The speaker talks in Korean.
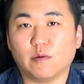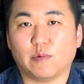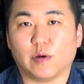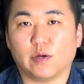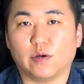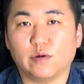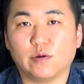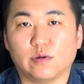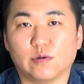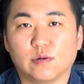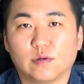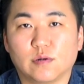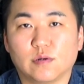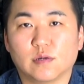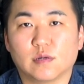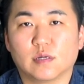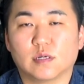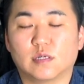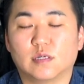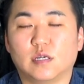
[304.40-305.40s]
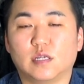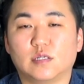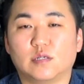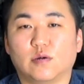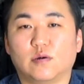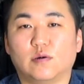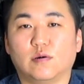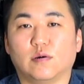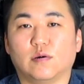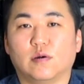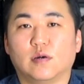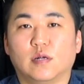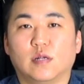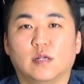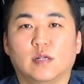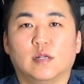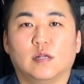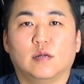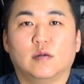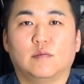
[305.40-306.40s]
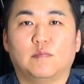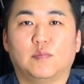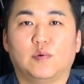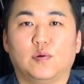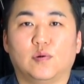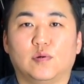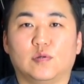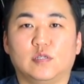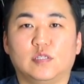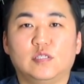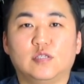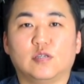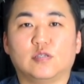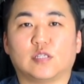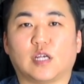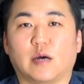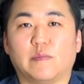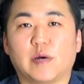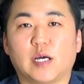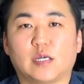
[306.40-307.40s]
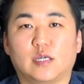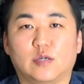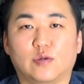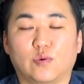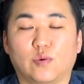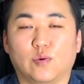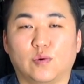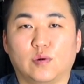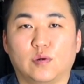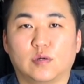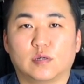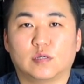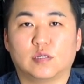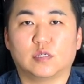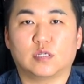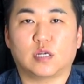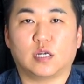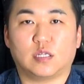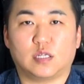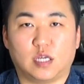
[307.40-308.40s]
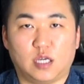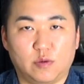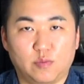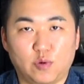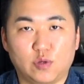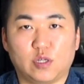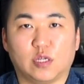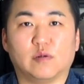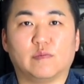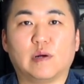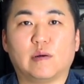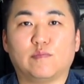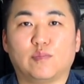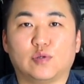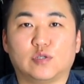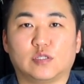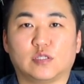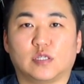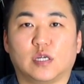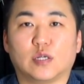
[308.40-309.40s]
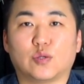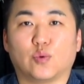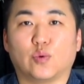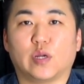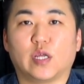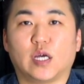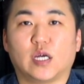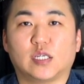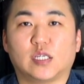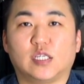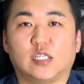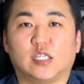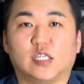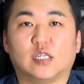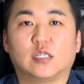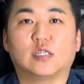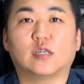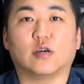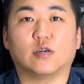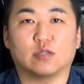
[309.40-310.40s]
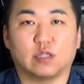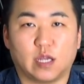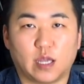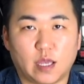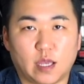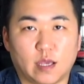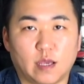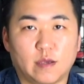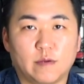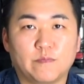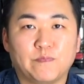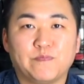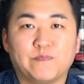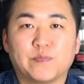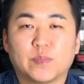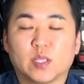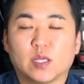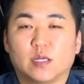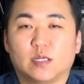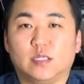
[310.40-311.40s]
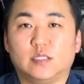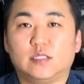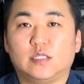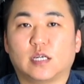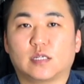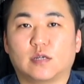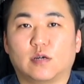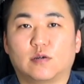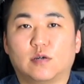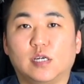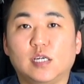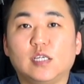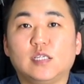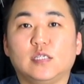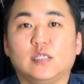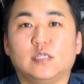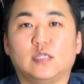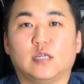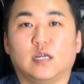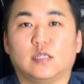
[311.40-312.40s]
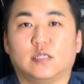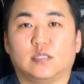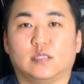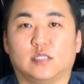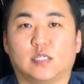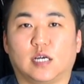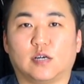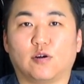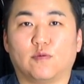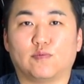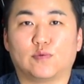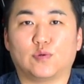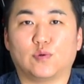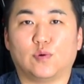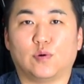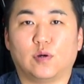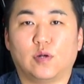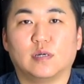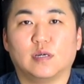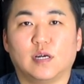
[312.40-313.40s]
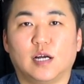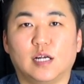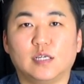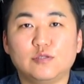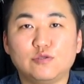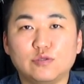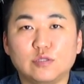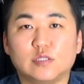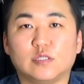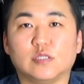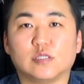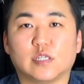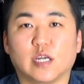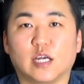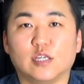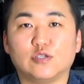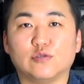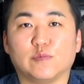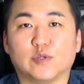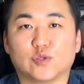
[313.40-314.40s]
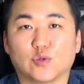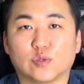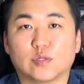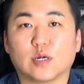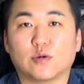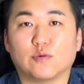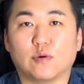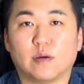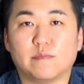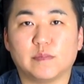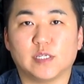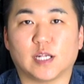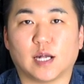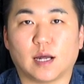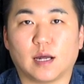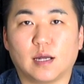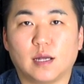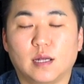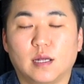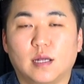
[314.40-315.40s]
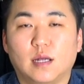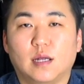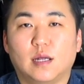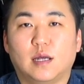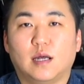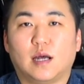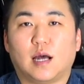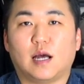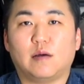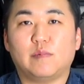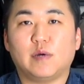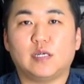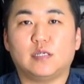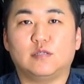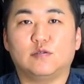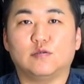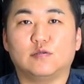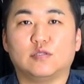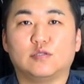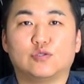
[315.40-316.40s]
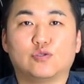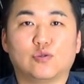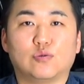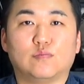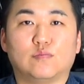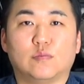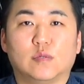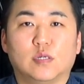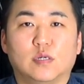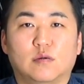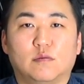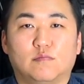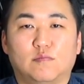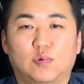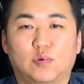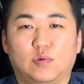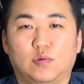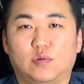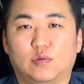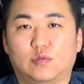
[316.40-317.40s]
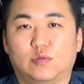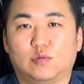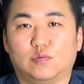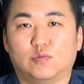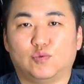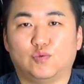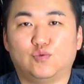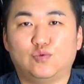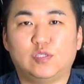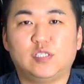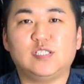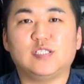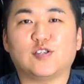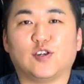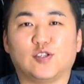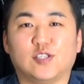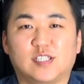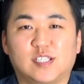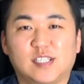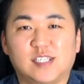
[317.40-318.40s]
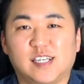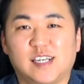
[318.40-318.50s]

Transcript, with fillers: 봐요 그래서 뭐 2년 4만 킬로 그러니까 기본 일반 보증에 도래하기 직전에 인젝터 클리닝이라는 작업도 할 수 있을 때 해주면 좋다고 합니다 아마 이거는 좀 뭐좀 뭐 우기던지